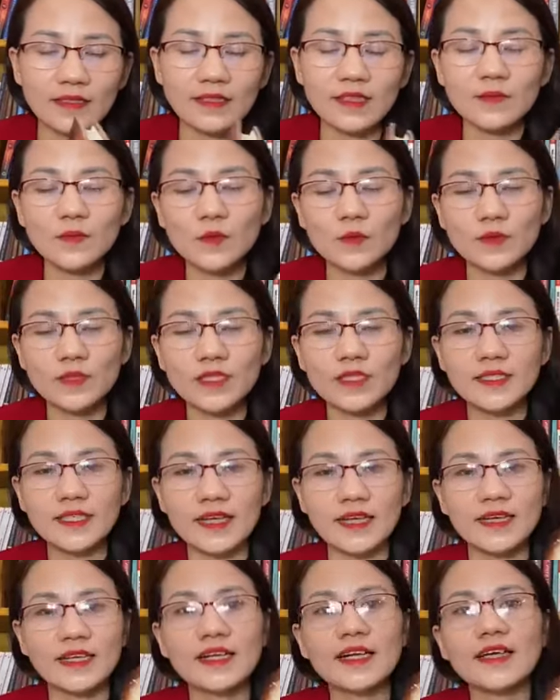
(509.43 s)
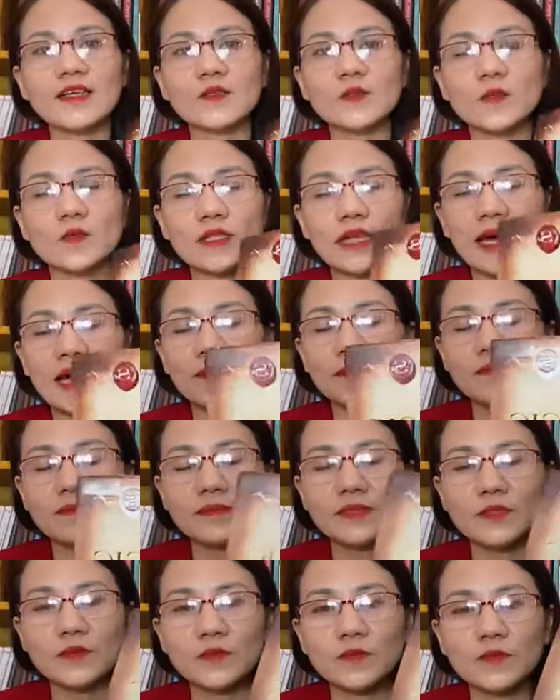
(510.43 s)
Hằng tiếp tục chia sẻ đến ngày số 8
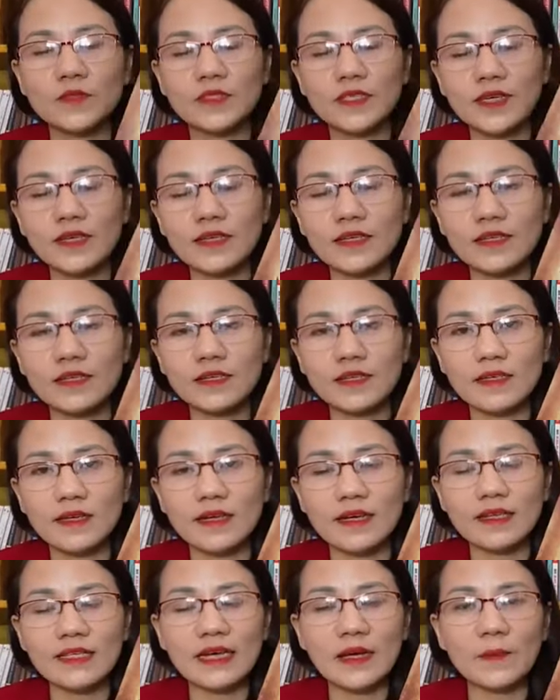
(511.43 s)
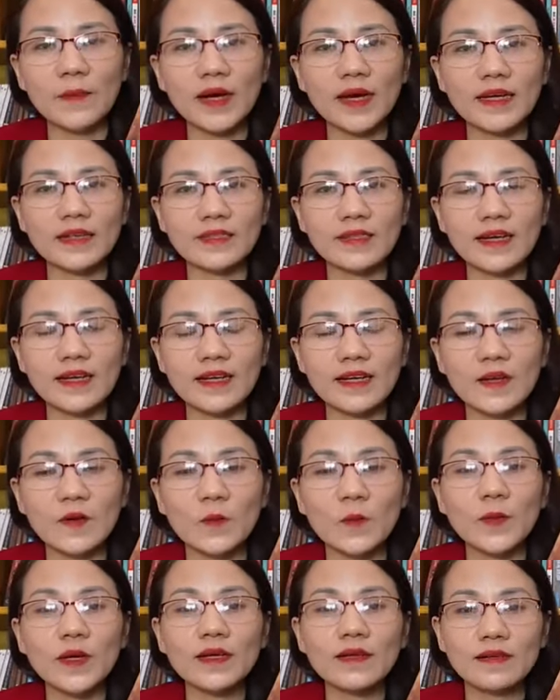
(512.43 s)
trong cuốn sách 28 ngày thực hành
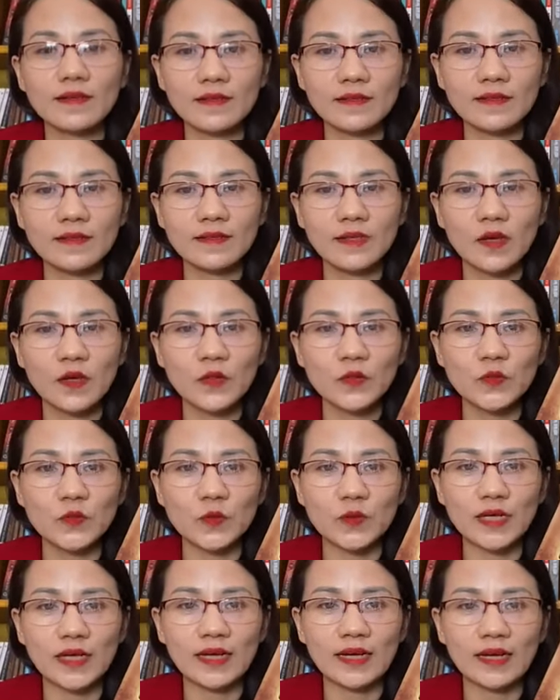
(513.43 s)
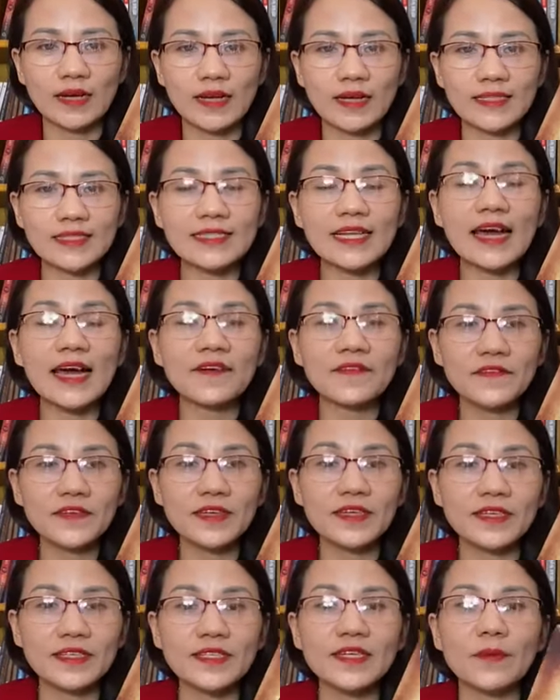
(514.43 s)
lòng biết ơn chủ đề là gia
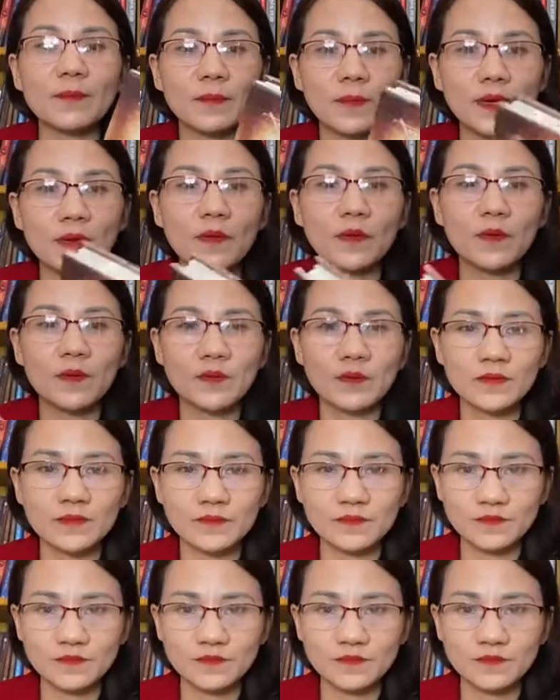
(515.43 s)
vị nhiệm màu